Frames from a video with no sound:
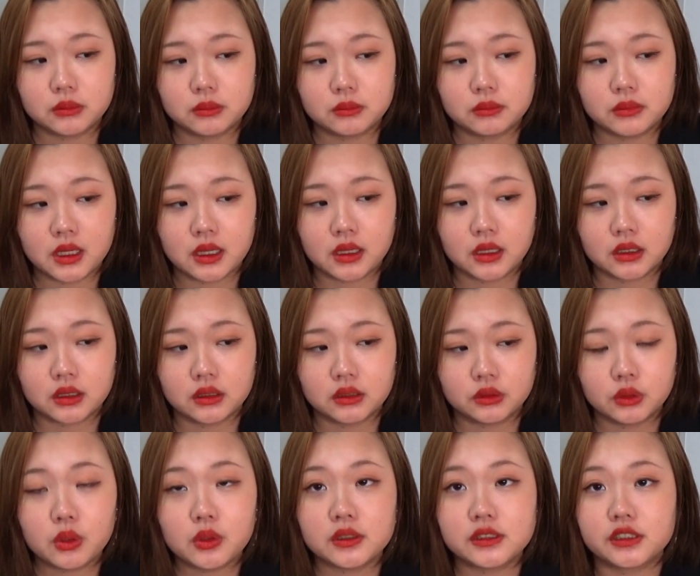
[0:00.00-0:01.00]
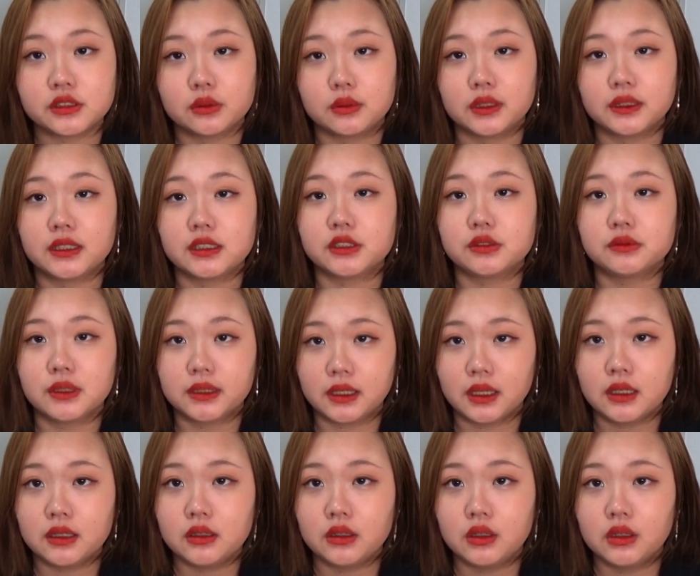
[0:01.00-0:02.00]
まあ当時の私は
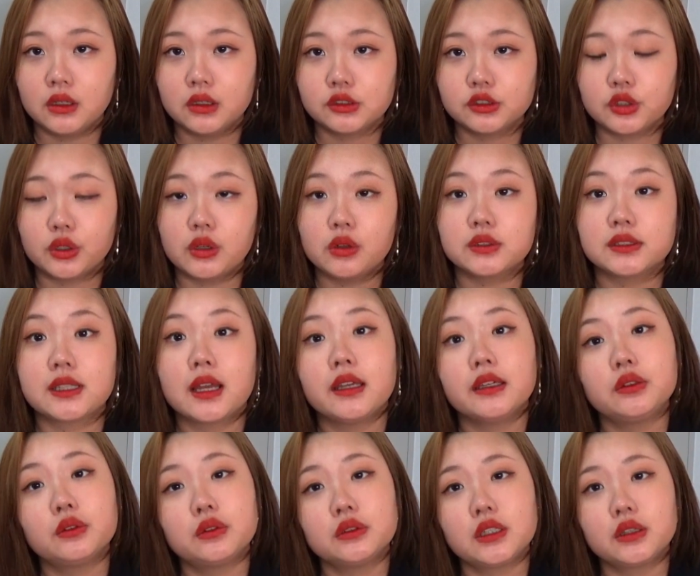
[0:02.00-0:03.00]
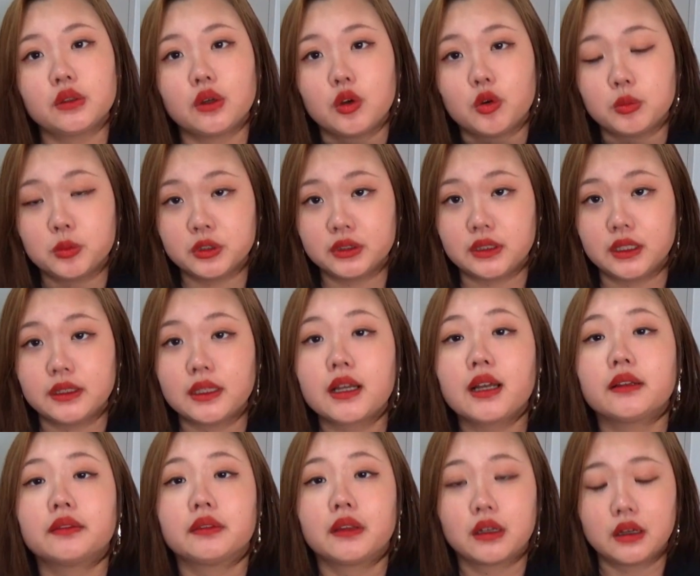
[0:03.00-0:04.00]
ねそれを才能だとは思ってな
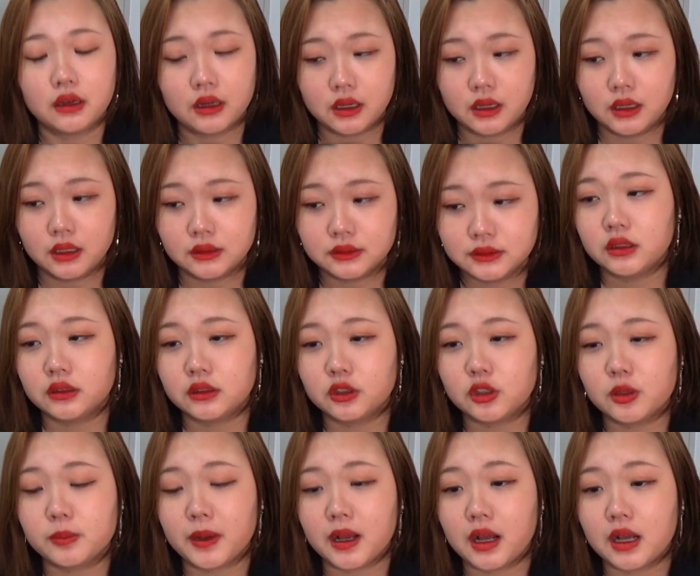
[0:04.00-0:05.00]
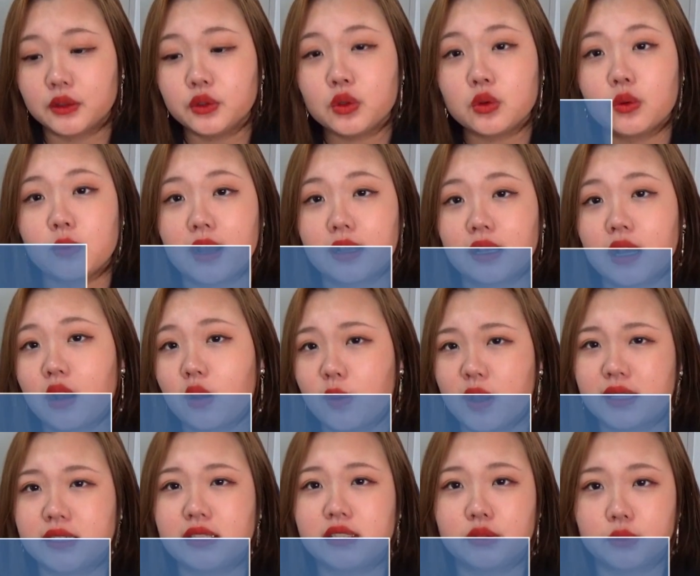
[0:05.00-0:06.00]
かったから例えばあの子は可
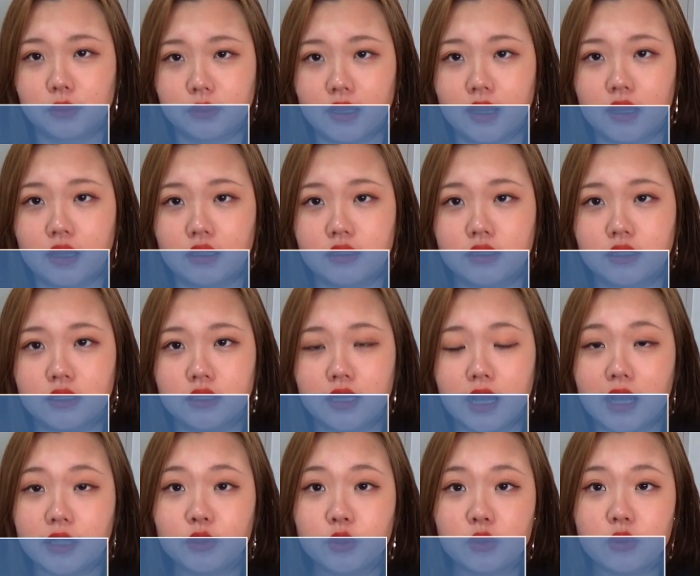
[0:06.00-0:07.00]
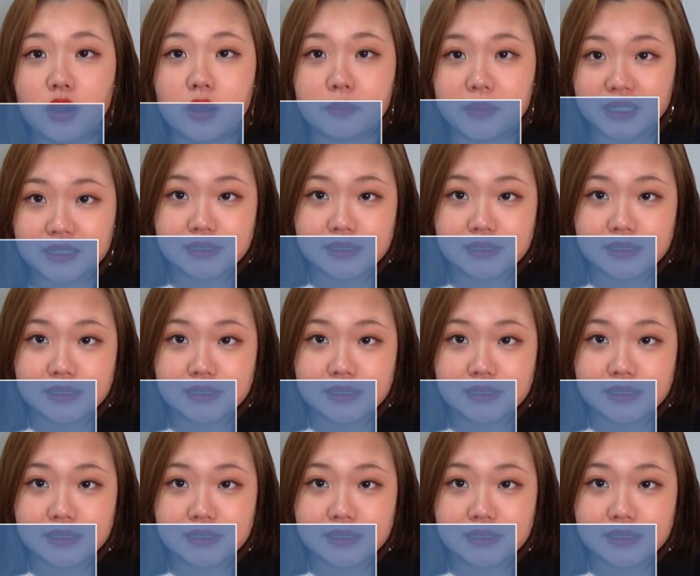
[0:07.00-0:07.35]
愛いとかあの子はめっ